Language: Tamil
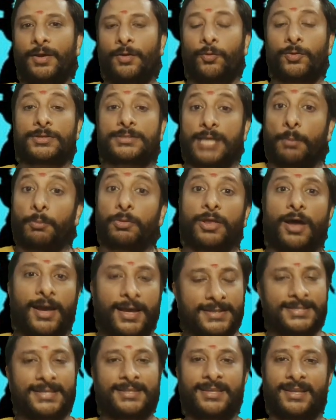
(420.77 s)
ஒரு சமுதாய
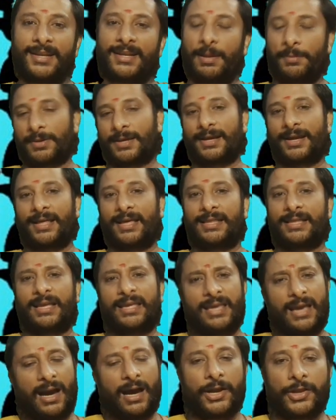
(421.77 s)
சிந்தனை நமக்கு கிடையாதுங்க
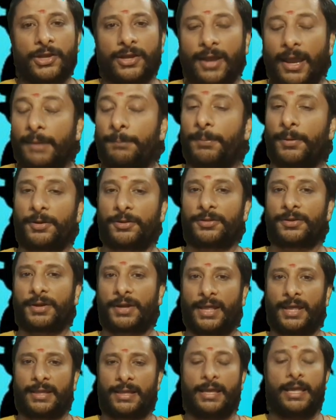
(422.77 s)
யாரையும் கைட் பண்ணுறதும்
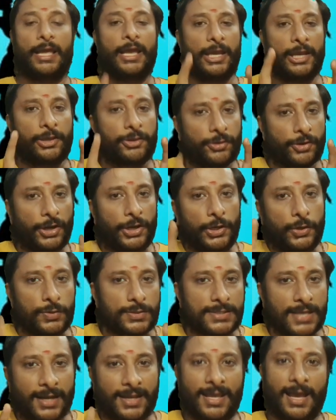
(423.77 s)
கிடையாதுங்க இது ரெண்டும்
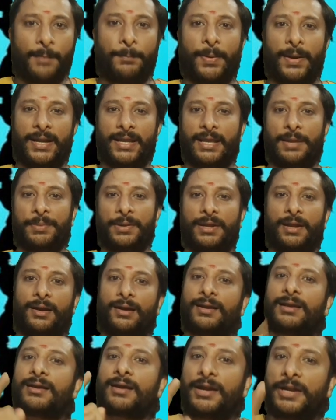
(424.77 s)
சரியாக பண்ணீங்க அப்படின்னா
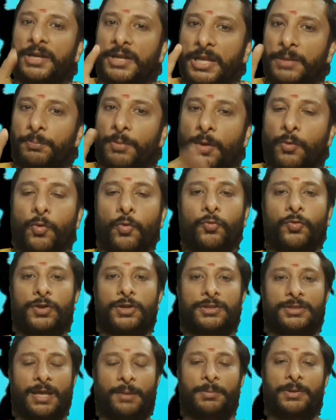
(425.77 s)
கண்டிப்பாக ஒவ்வொரு
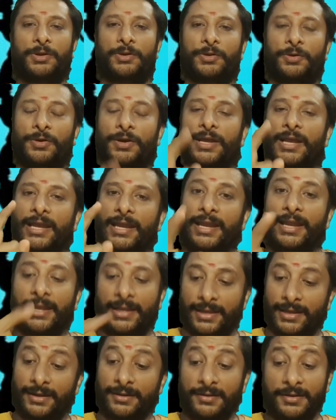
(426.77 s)
தமிழனும்
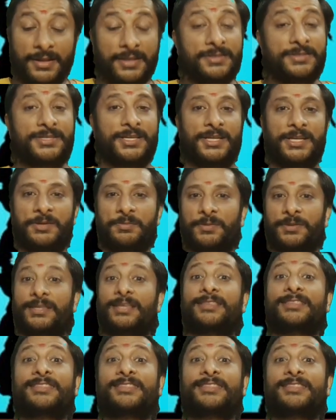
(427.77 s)
இன்னைக்கு நெஞ்ச நிமித்தி